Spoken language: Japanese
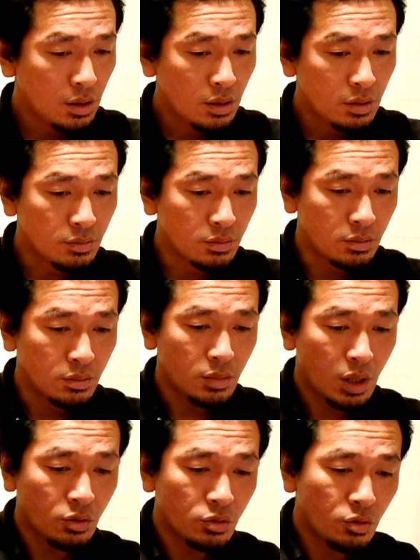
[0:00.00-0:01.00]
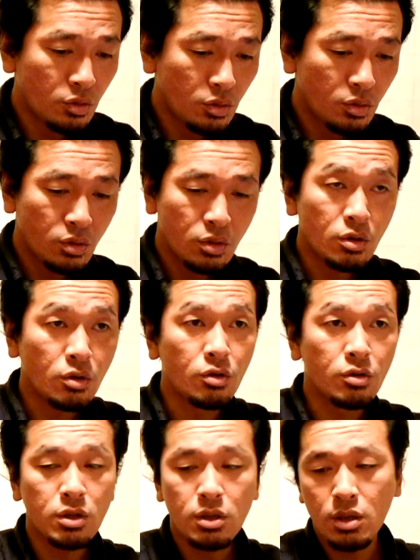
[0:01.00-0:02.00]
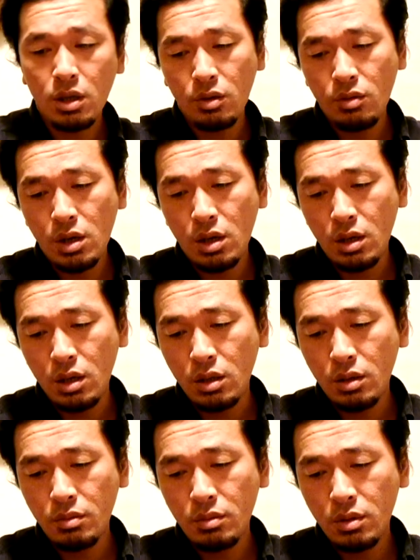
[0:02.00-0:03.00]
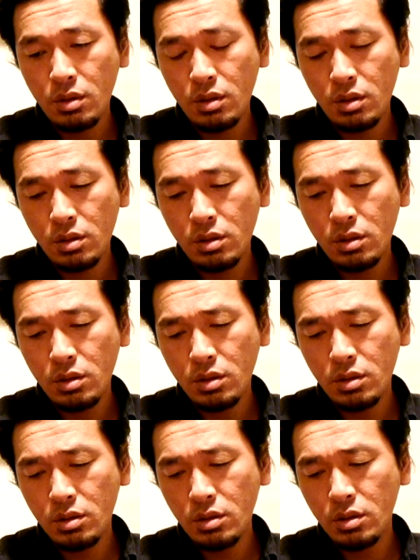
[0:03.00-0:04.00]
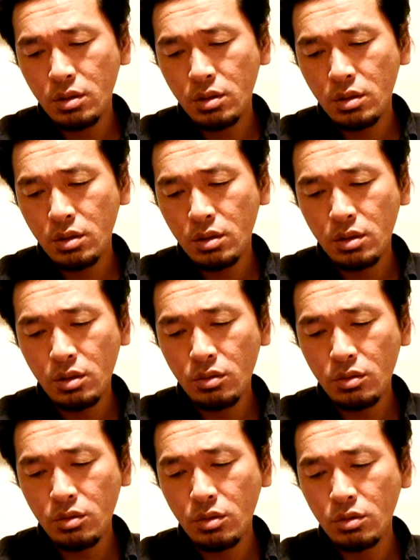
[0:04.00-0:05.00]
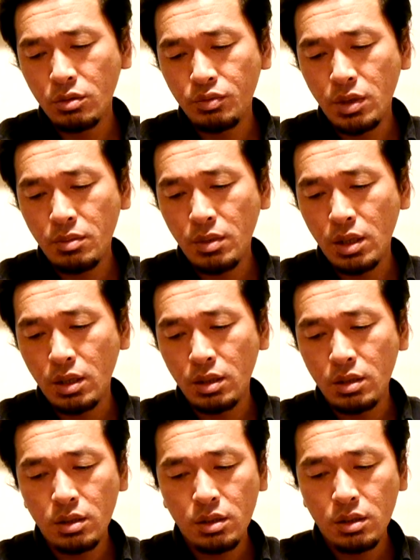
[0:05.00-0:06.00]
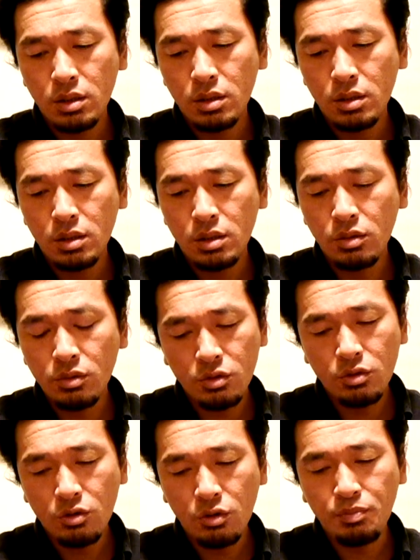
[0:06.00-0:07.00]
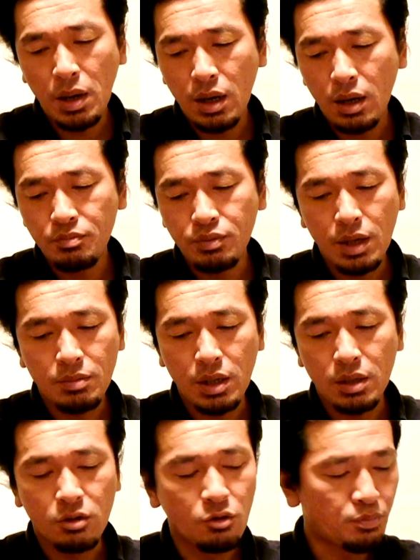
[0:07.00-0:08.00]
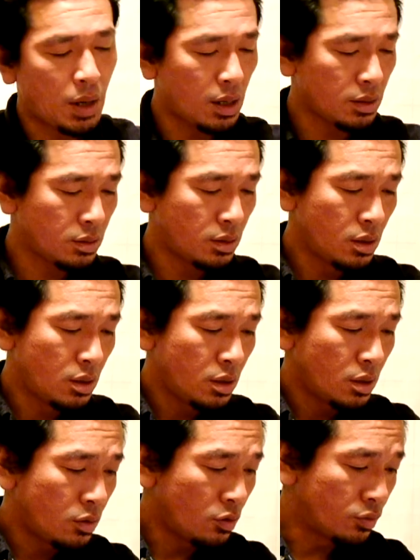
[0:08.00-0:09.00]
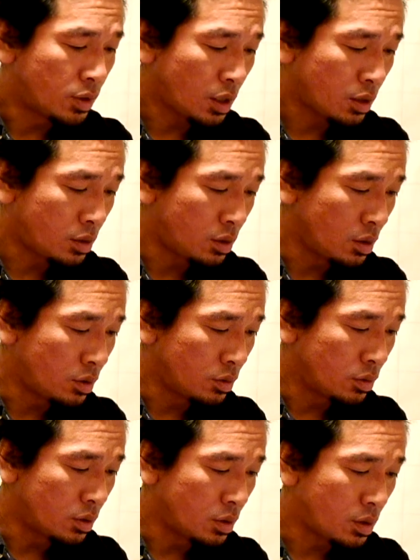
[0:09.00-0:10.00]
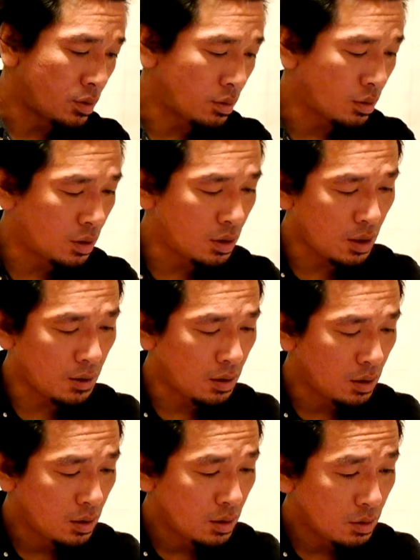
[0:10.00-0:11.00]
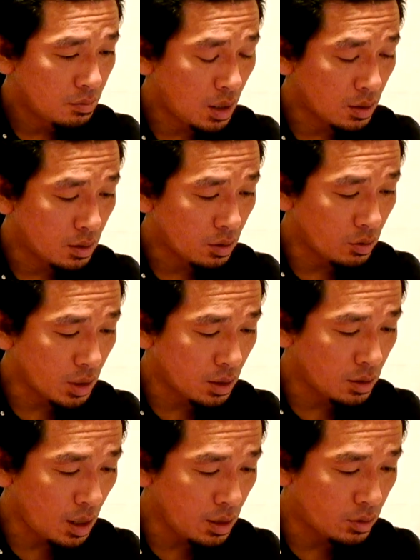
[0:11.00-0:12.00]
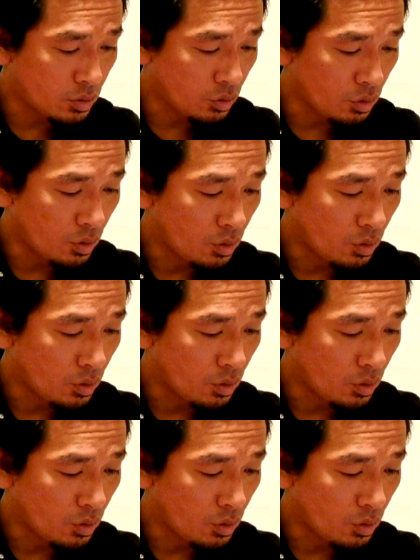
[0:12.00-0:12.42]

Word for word: うん、まあこの保持剤は、えー、45度プラマイ45%プラマイ5%を歌ってるんですがまあこれがないと